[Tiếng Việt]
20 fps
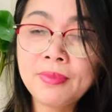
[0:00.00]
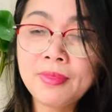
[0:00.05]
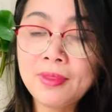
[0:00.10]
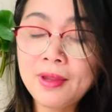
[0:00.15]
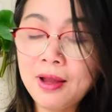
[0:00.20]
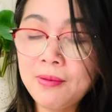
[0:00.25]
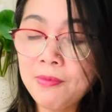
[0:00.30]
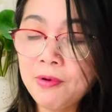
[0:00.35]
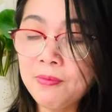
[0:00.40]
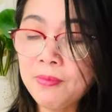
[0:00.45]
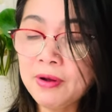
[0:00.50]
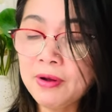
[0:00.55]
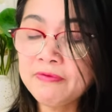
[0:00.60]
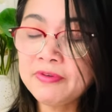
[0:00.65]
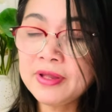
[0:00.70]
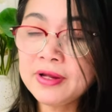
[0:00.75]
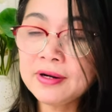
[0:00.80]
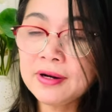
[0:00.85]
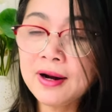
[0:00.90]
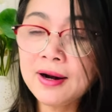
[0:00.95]
một bài
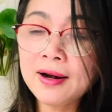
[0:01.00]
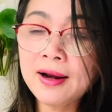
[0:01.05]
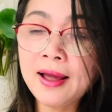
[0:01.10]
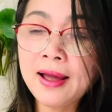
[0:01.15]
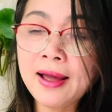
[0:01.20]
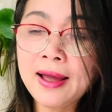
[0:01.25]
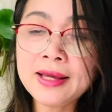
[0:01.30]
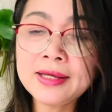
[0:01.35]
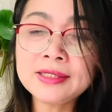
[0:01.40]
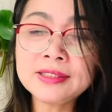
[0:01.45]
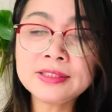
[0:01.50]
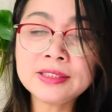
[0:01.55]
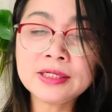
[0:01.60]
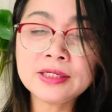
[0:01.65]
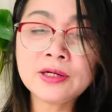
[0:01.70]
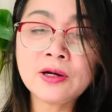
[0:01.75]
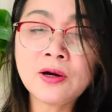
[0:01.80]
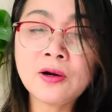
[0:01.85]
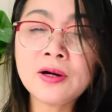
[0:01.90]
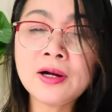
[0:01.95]
viết rất là hay chờ
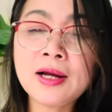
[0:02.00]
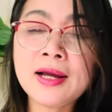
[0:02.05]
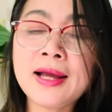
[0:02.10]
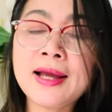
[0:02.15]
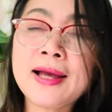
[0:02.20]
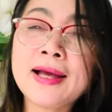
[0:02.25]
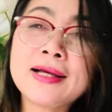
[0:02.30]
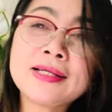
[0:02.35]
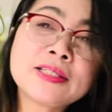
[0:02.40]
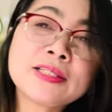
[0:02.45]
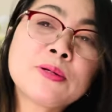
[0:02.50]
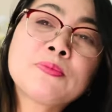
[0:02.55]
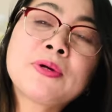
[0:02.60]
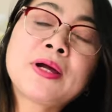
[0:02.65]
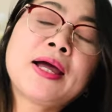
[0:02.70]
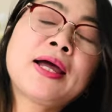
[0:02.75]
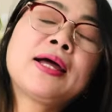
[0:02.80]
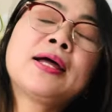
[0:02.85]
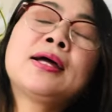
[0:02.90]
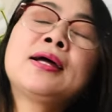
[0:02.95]
đón ha song
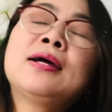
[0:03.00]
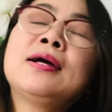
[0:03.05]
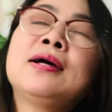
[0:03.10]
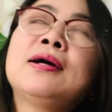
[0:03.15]
ca